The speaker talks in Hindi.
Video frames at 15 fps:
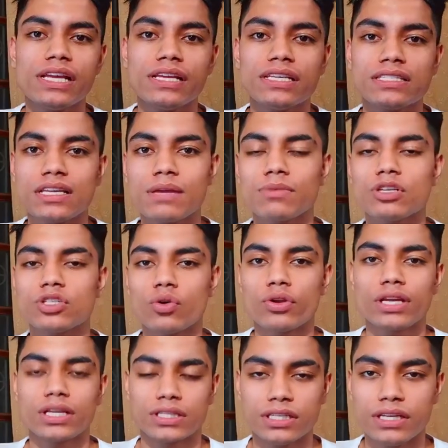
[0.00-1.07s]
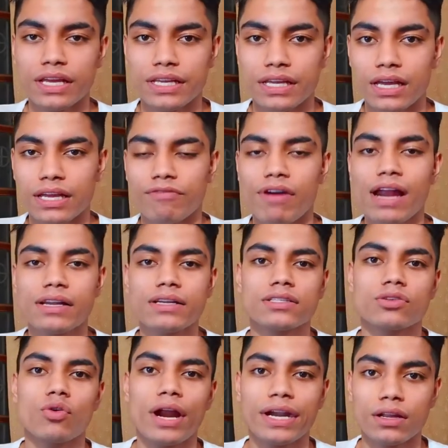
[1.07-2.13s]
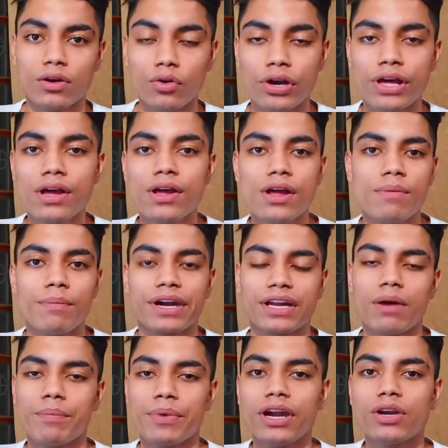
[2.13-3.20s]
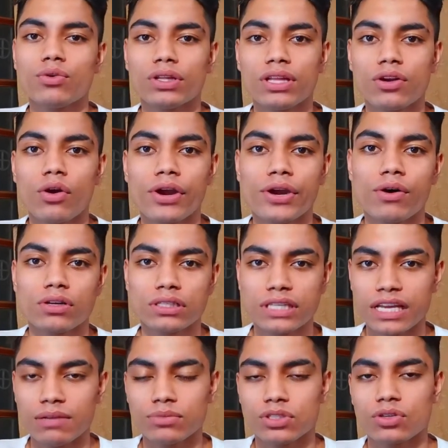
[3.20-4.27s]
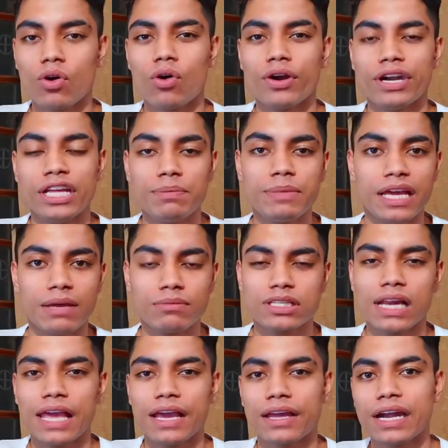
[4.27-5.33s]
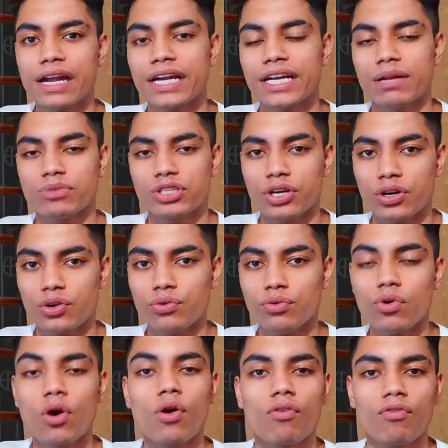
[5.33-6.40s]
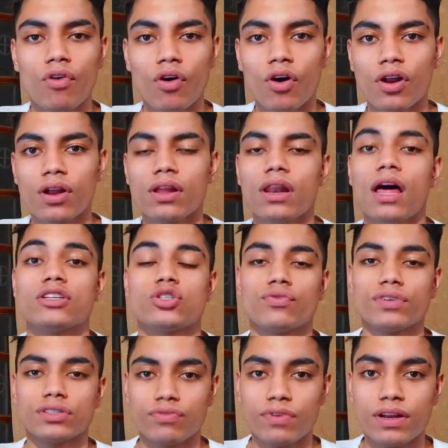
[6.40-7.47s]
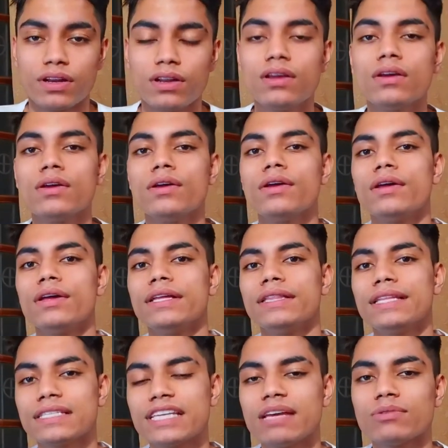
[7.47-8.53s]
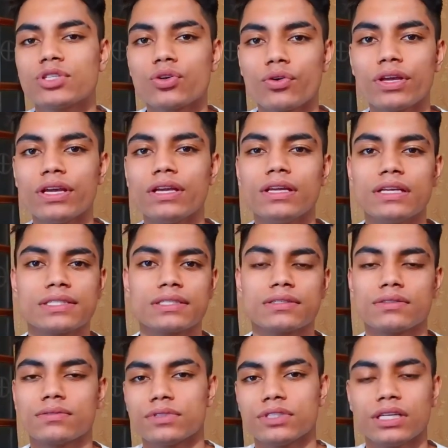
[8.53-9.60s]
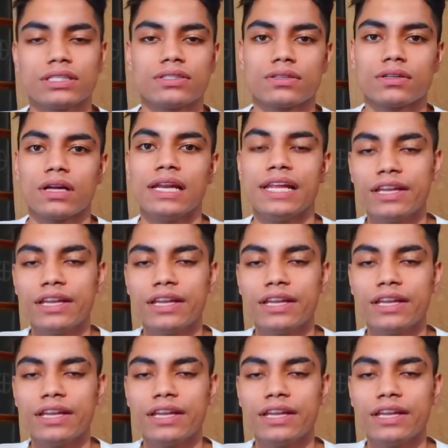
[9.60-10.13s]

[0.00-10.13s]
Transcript: सेइंग कि इस गेम की स्टोरी अच्छी नहीं है इनफैक्ट इट्स क्वाइट गुड बट कंपेयर टू अदर नॉटी डॉग्स गेम्स और डीप गेम्स लाइक रेड रिडेम्पशन टू गॉड ऑफ वॉर लास्ट ऑफ अस वन दिस गेम स्टोरी इज जस्ट अ